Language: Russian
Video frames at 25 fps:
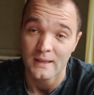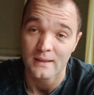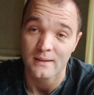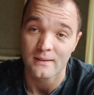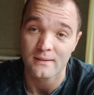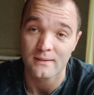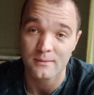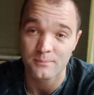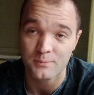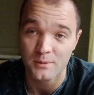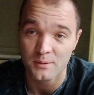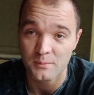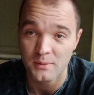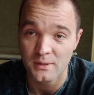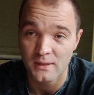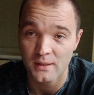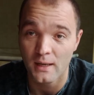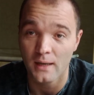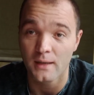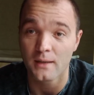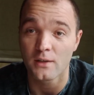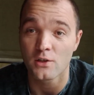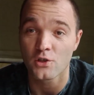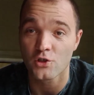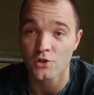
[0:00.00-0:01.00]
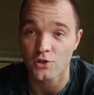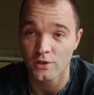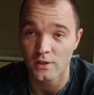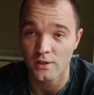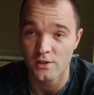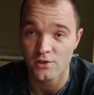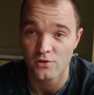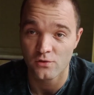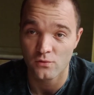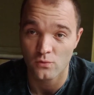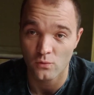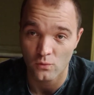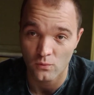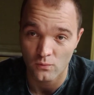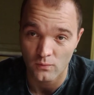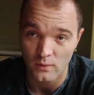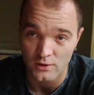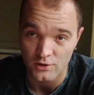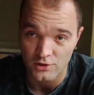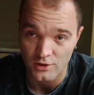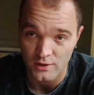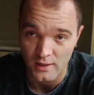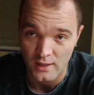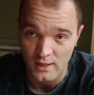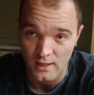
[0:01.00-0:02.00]
Запоминай, женщин
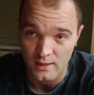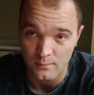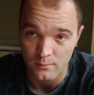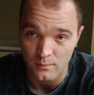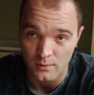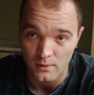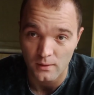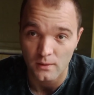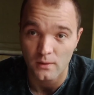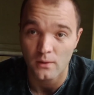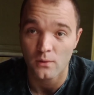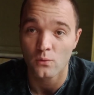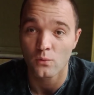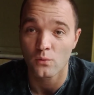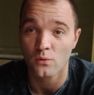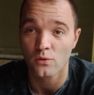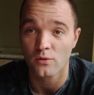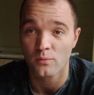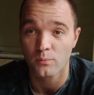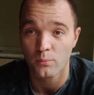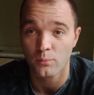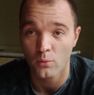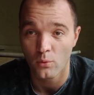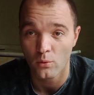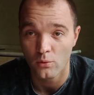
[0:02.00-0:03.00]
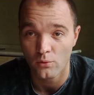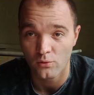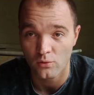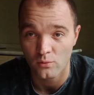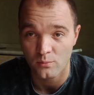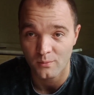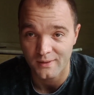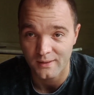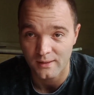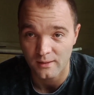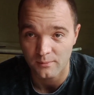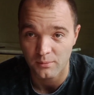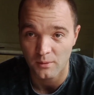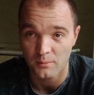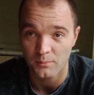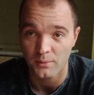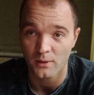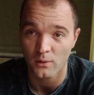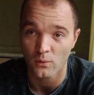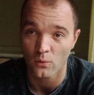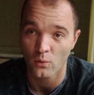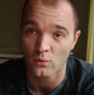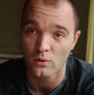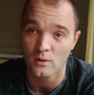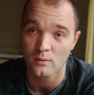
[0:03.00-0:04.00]
уважаем, но используем их по
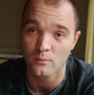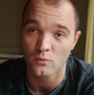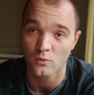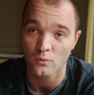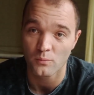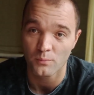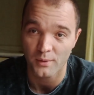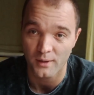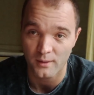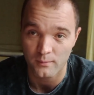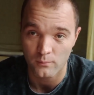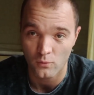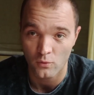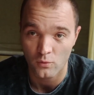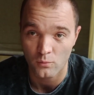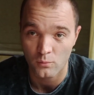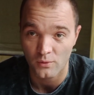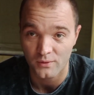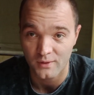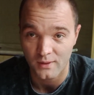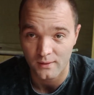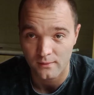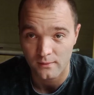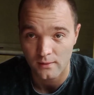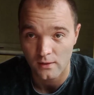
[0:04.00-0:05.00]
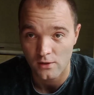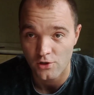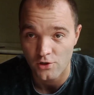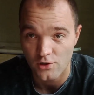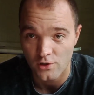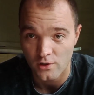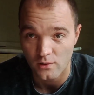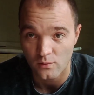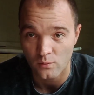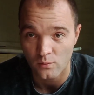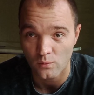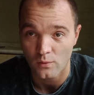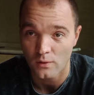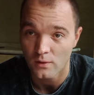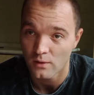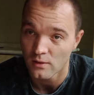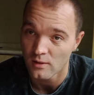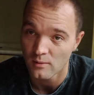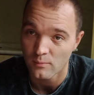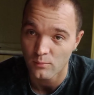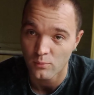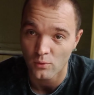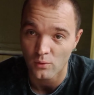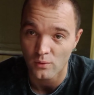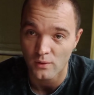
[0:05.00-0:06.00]
природному прямому назначению и
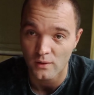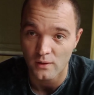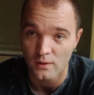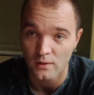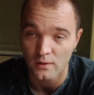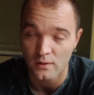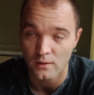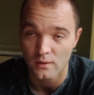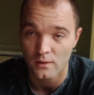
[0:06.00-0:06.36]
не более.